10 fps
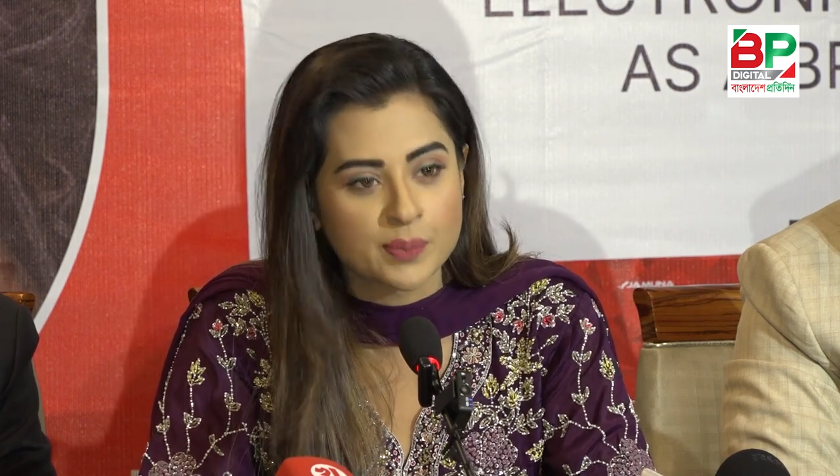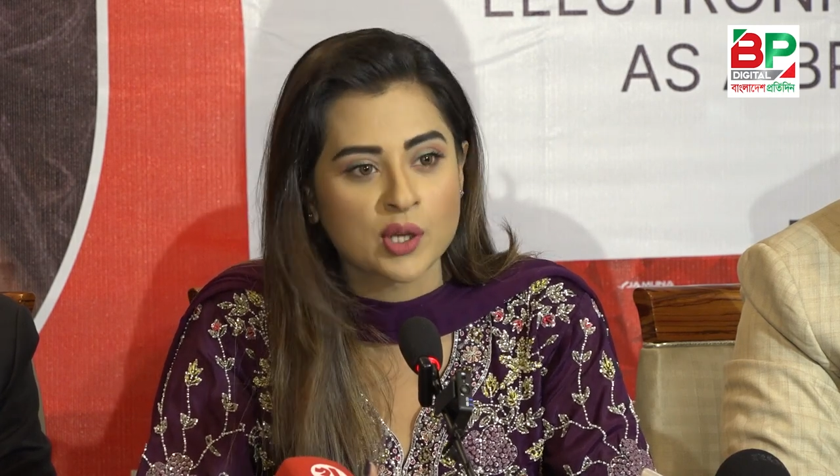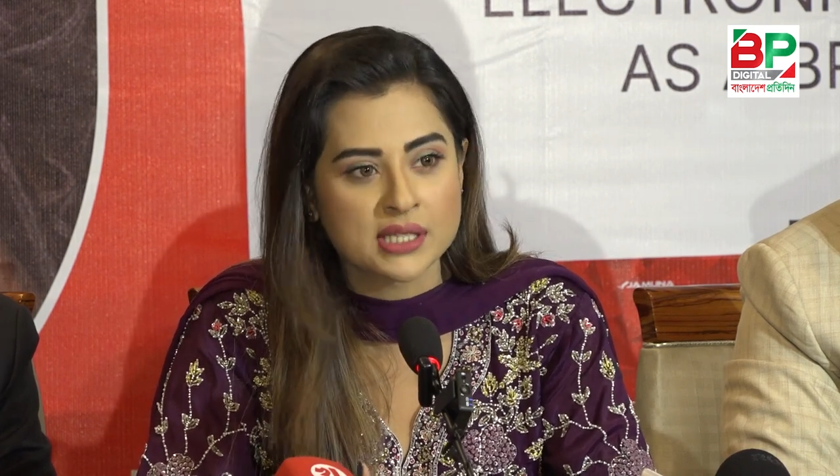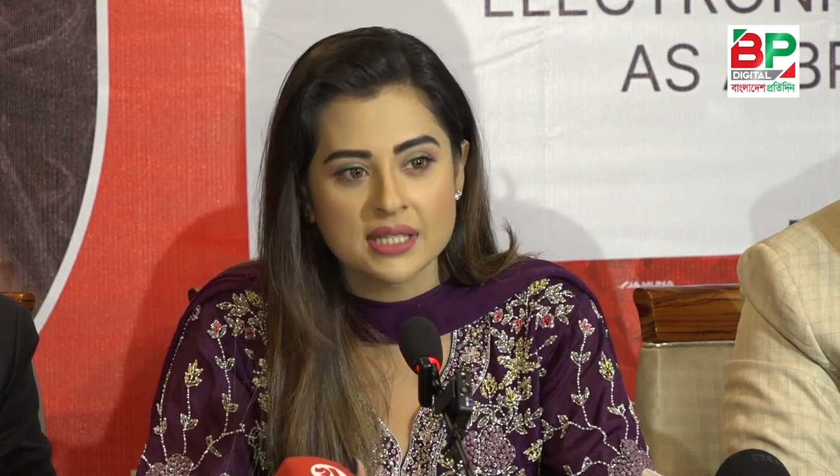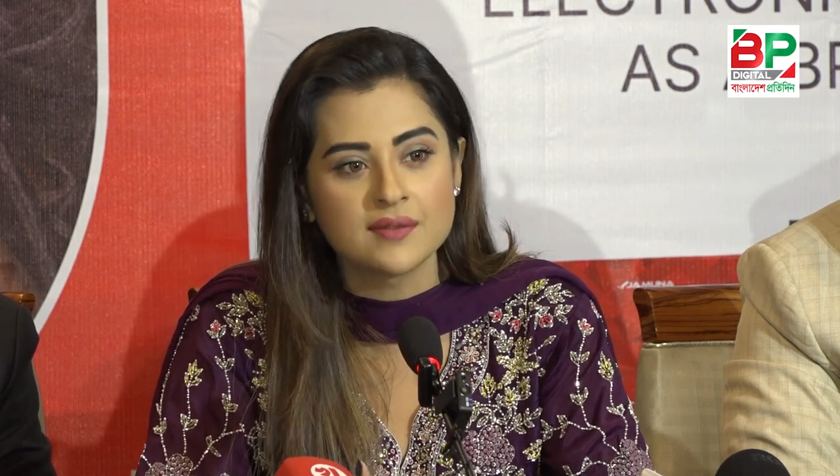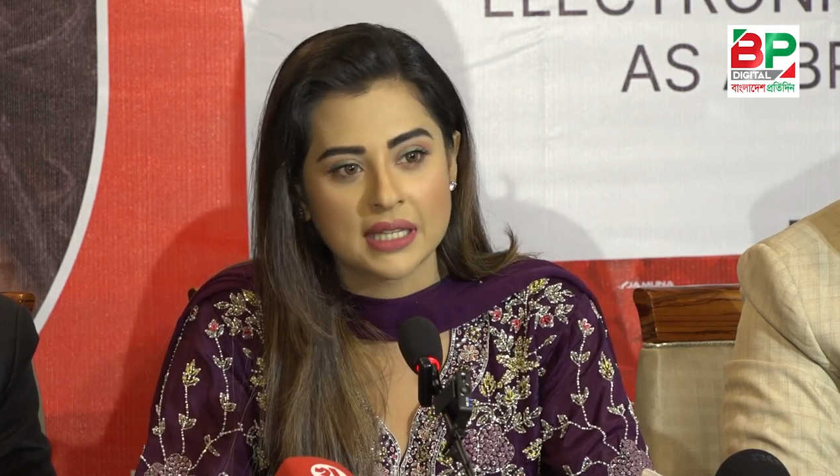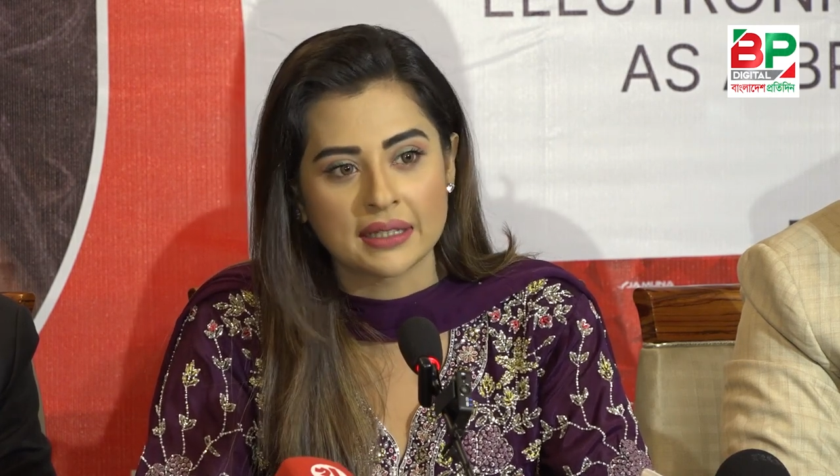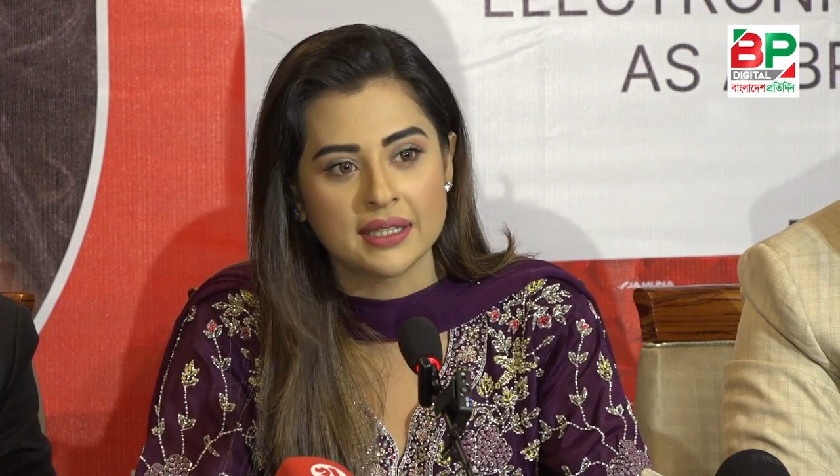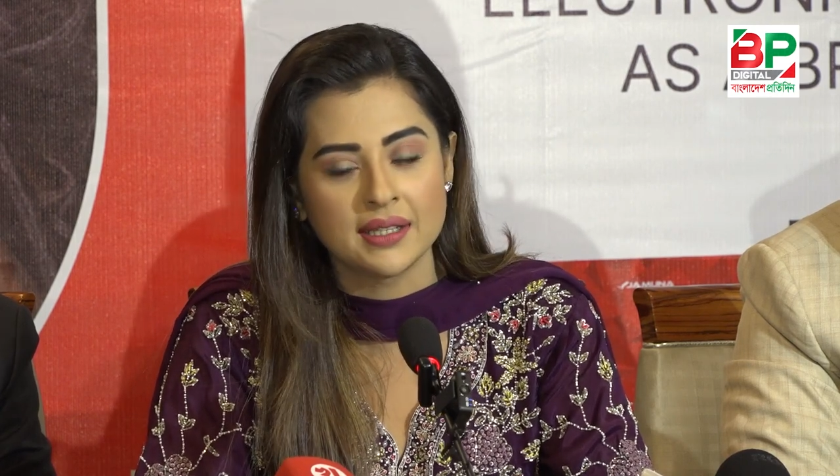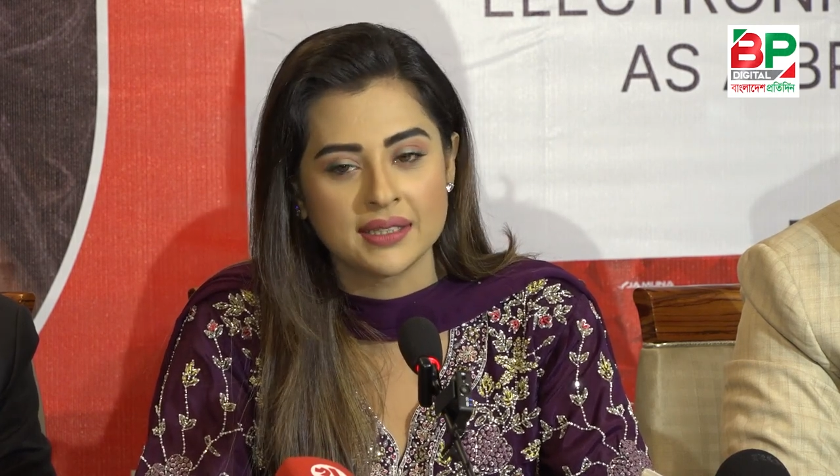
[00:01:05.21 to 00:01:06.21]
পজিটিভ
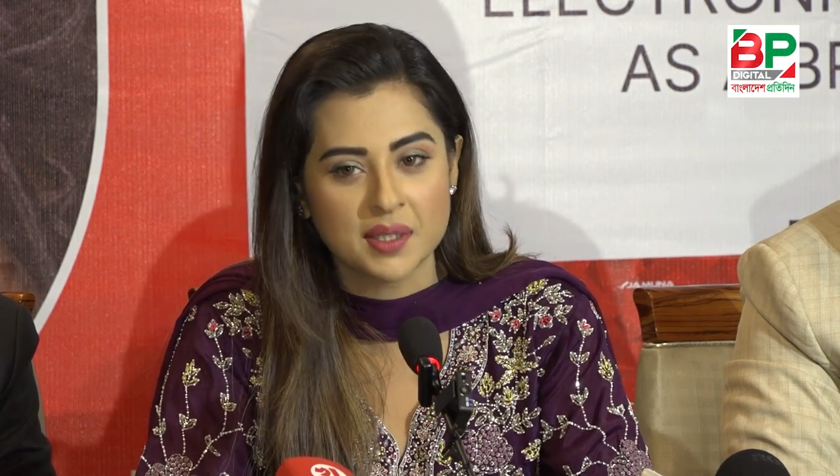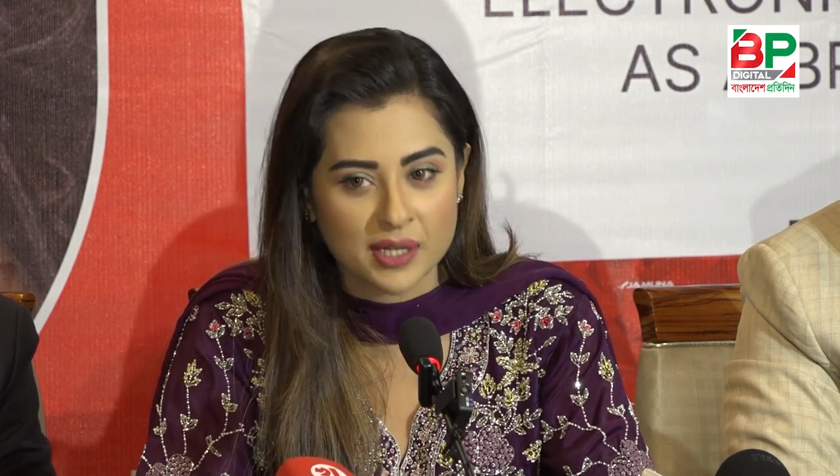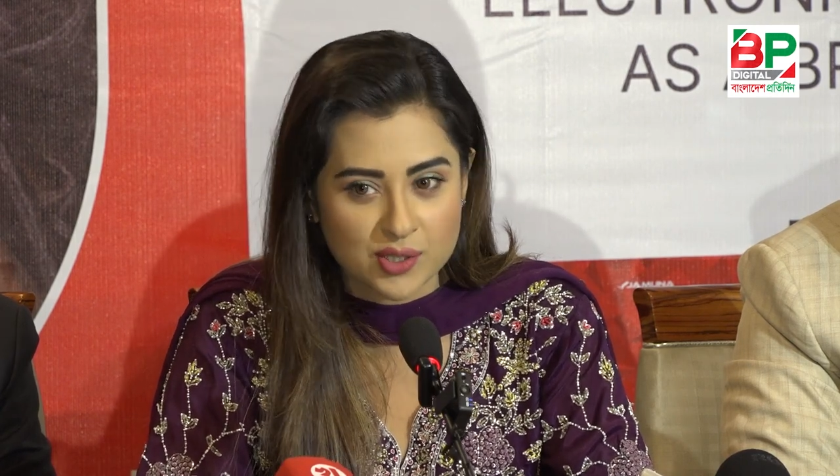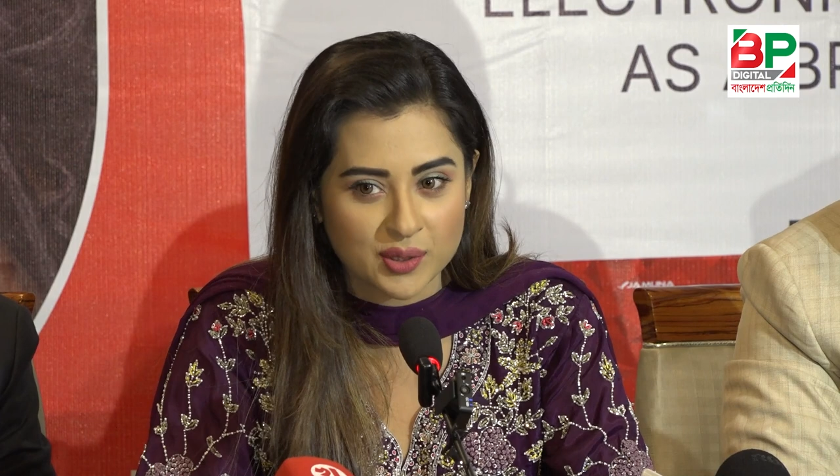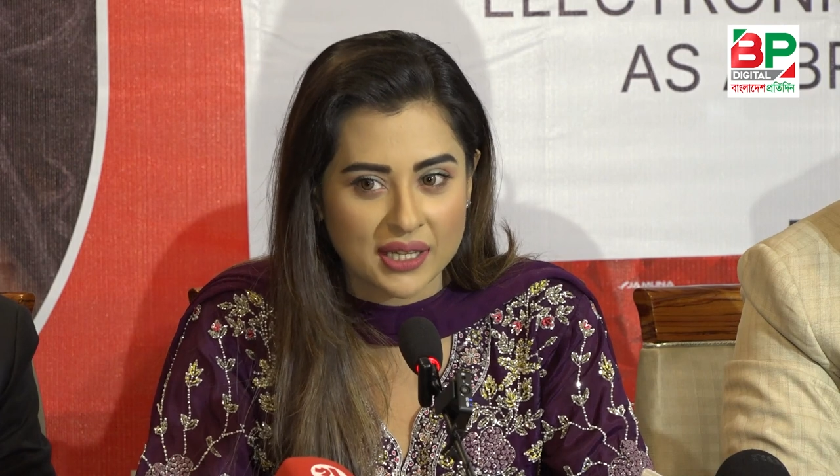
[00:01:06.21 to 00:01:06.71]
থাকি ইতিবাচক